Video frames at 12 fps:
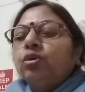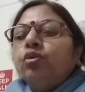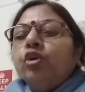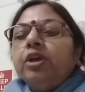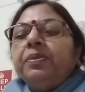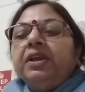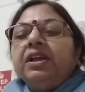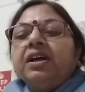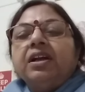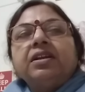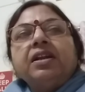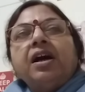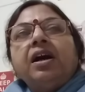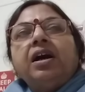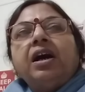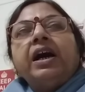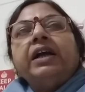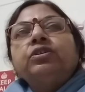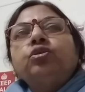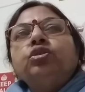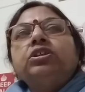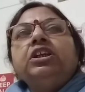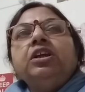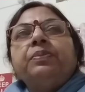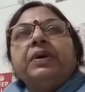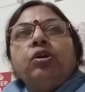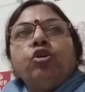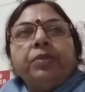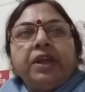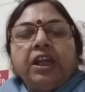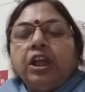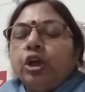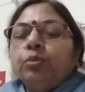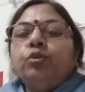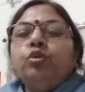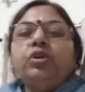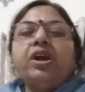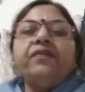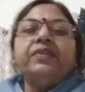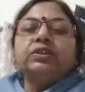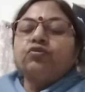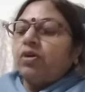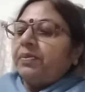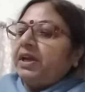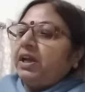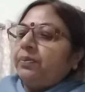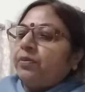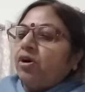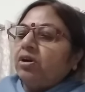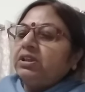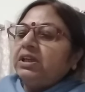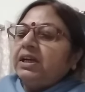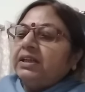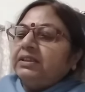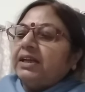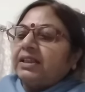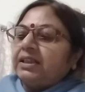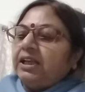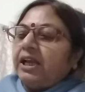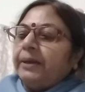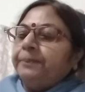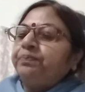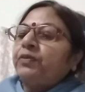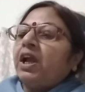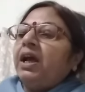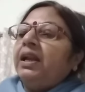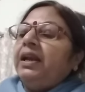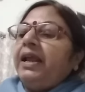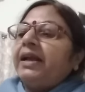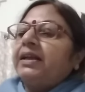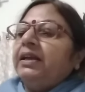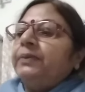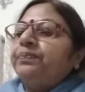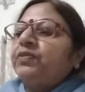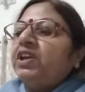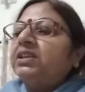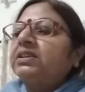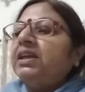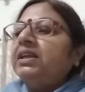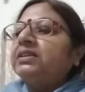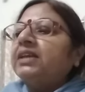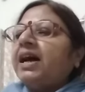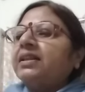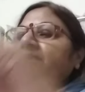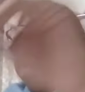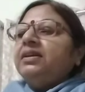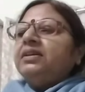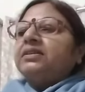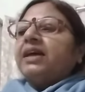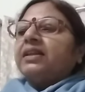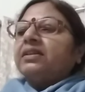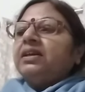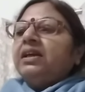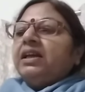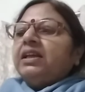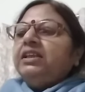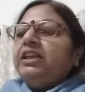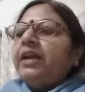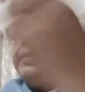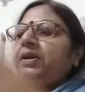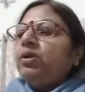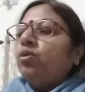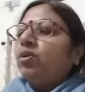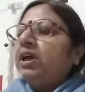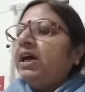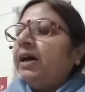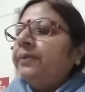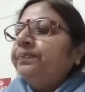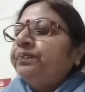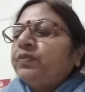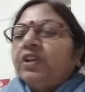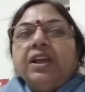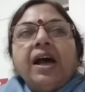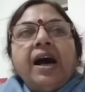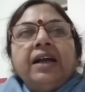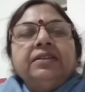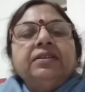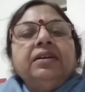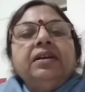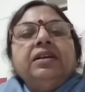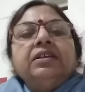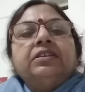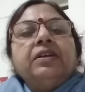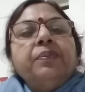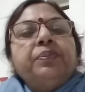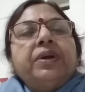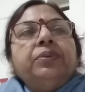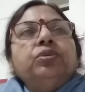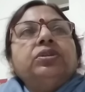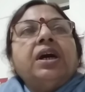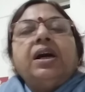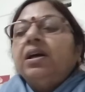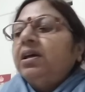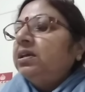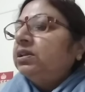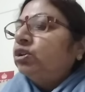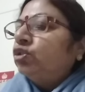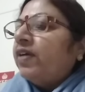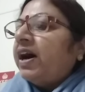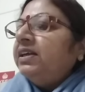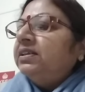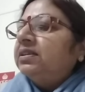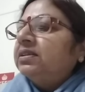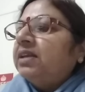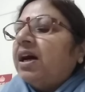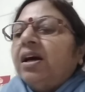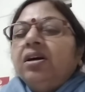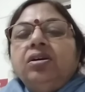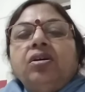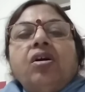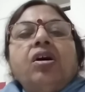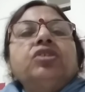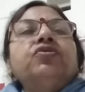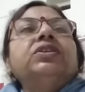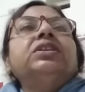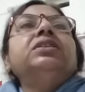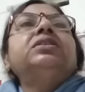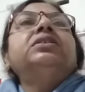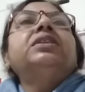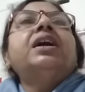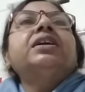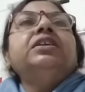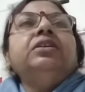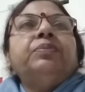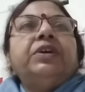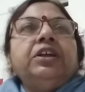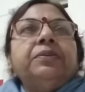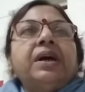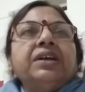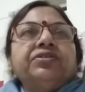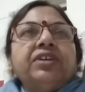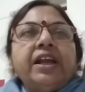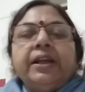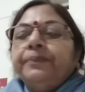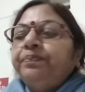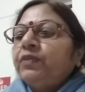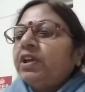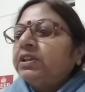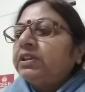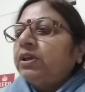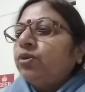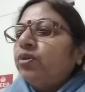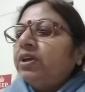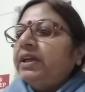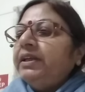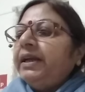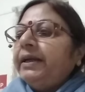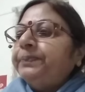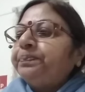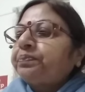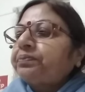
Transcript: कोई भी घटना आज कुछ ही पलों में पूरे विश्व में पहुंच जाती है लेकिन इसके साथ ही साथ ये भी हो गया कि आज संप्रभुता स्वायत्तता और स्वतंत्रता की परिभाषाएं सिकुड़ गई हैं